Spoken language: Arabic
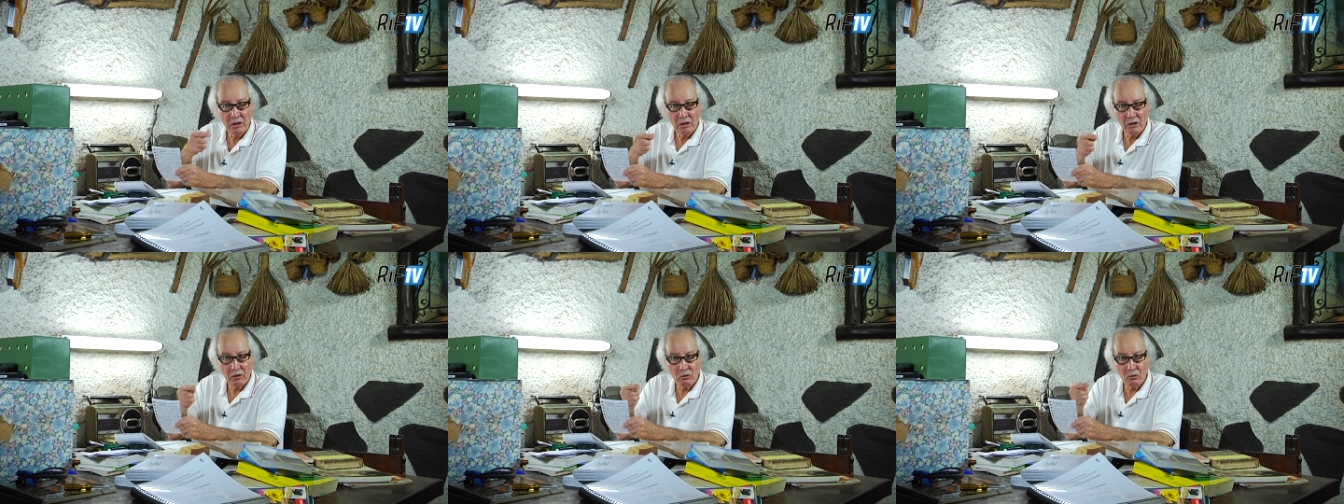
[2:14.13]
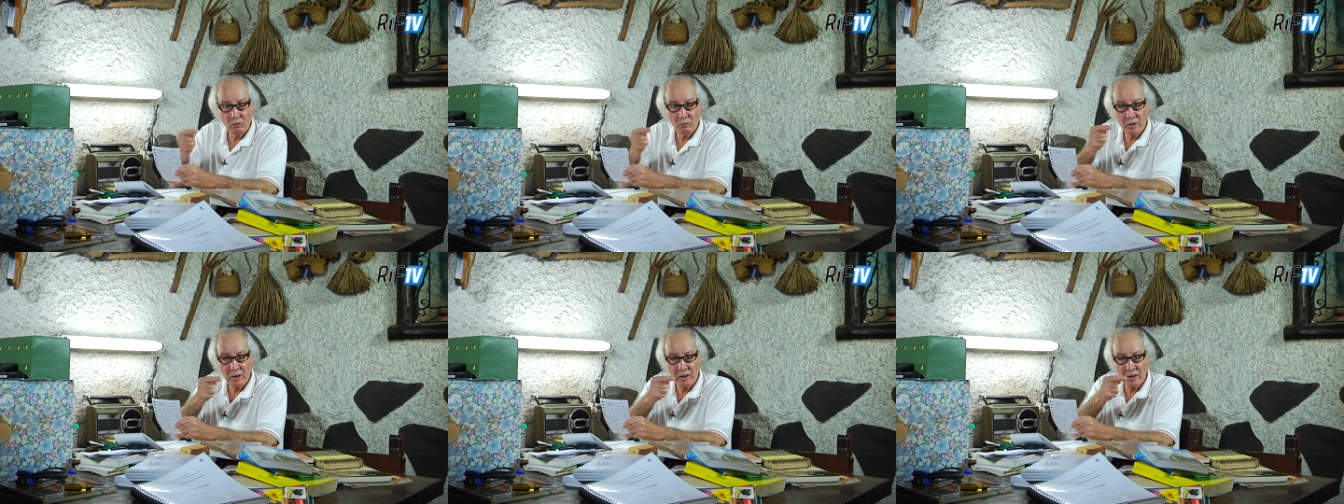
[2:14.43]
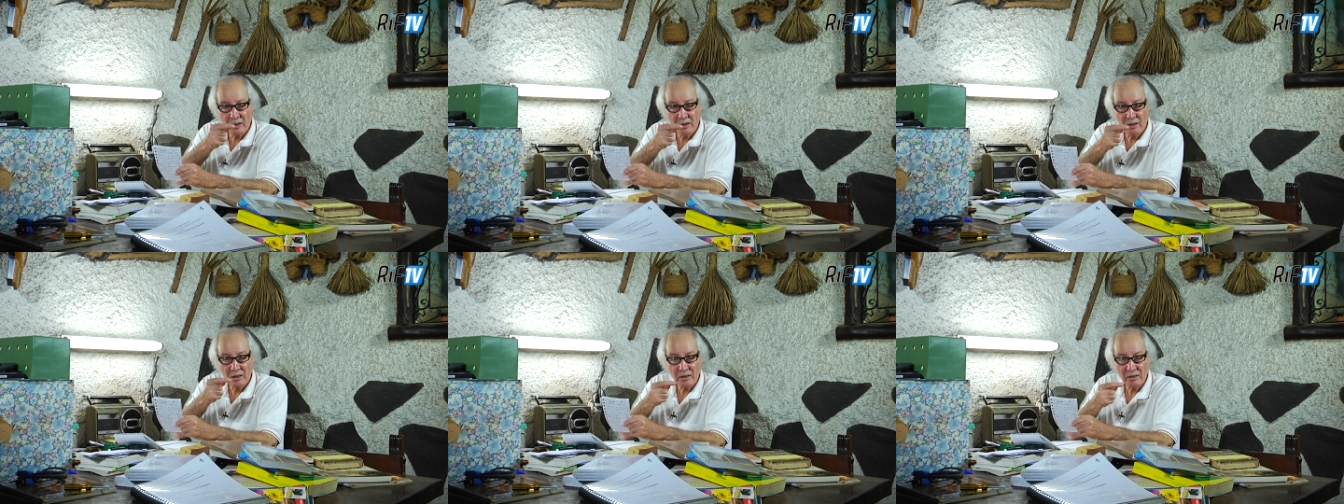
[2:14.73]
يرومين
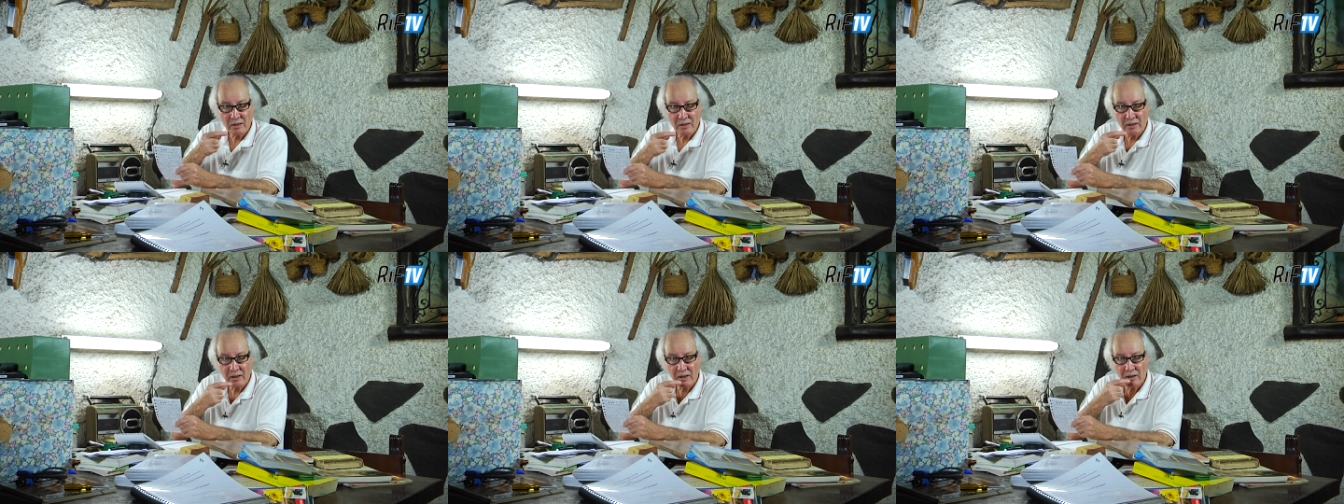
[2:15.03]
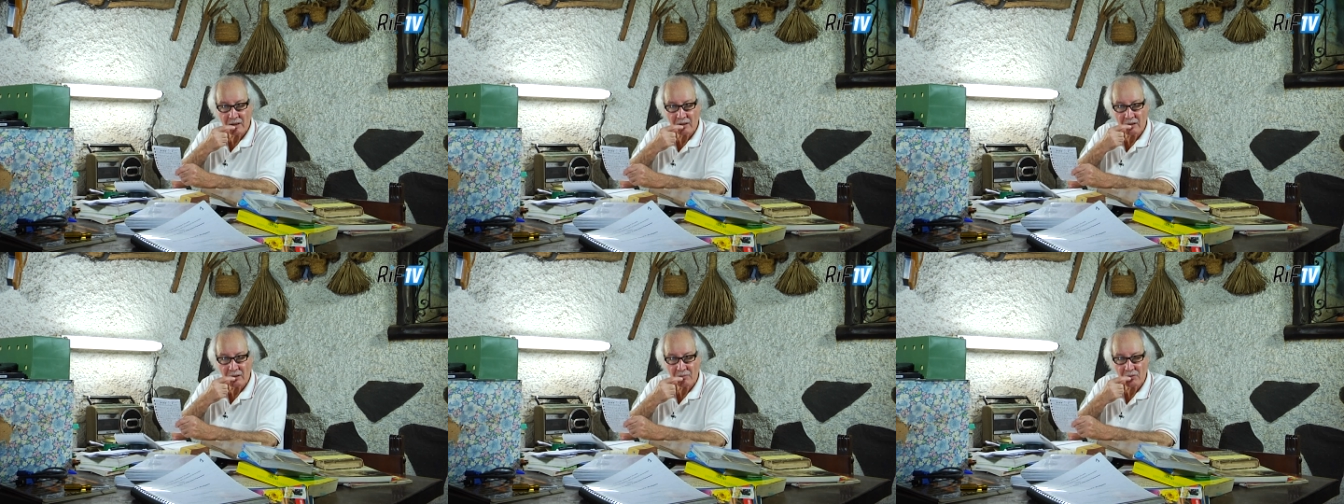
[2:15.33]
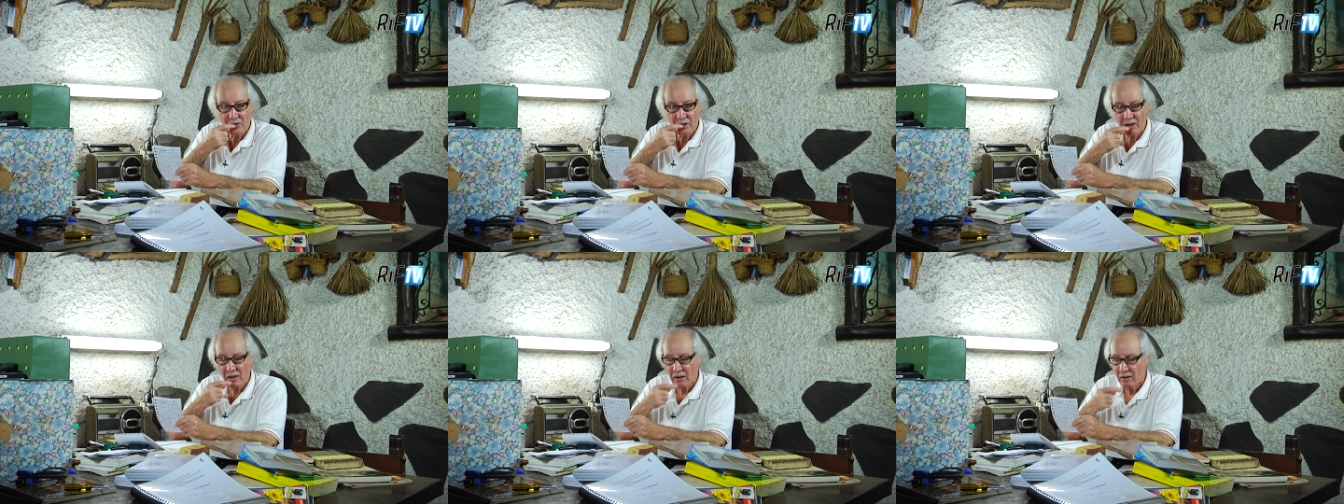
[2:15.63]
كسين زين
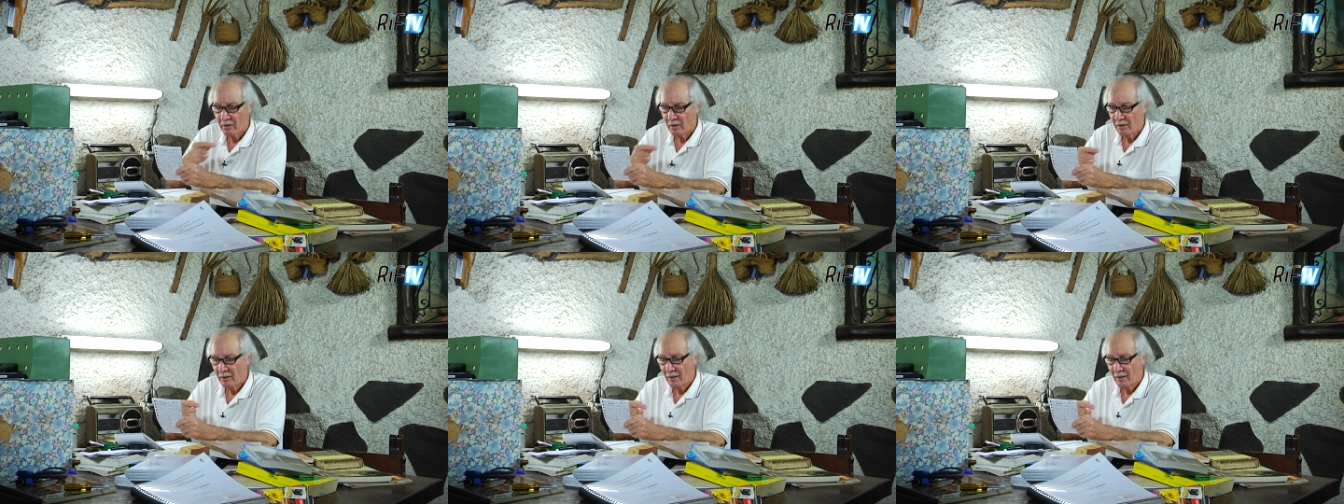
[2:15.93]
ثفسكا